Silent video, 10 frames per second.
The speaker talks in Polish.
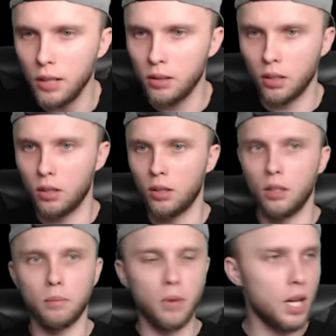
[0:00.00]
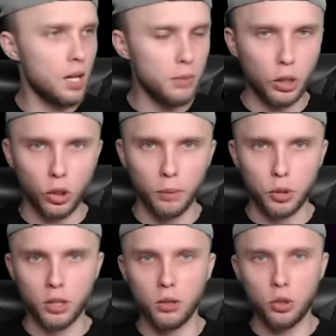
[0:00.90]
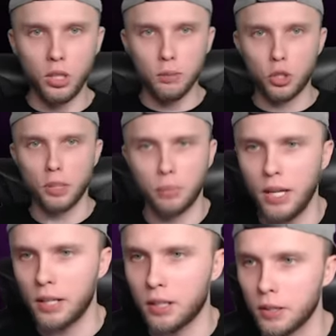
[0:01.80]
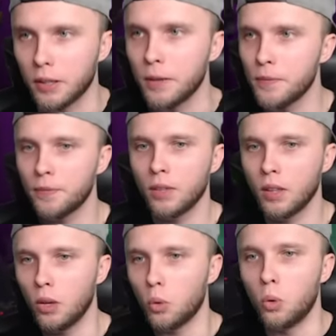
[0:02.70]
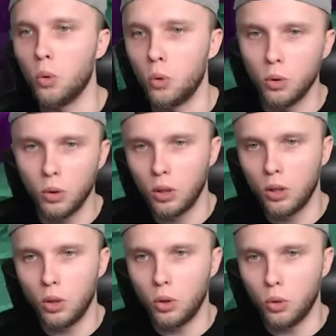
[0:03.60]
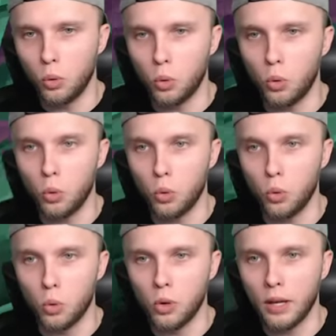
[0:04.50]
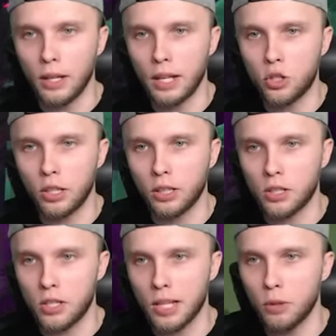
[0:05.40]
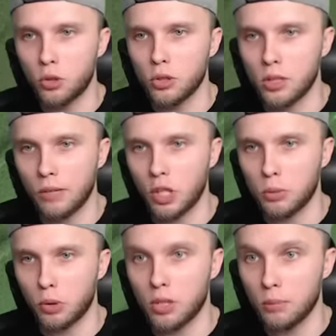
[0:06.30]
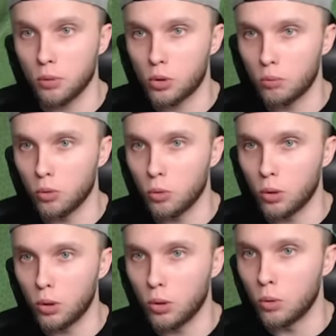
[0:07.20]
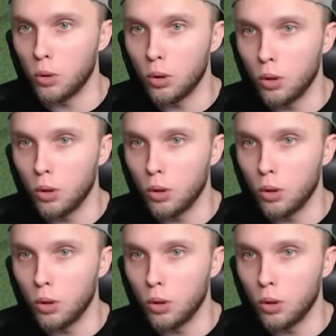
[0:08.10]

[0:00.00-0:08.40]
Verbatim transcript: i... Mamy to! Przenosimy się! Pięknie! U. Uhuhu. Ej, Andrzej, ty jesteś ze mną, czy zostawiliśmy to i sam... sam... Wow.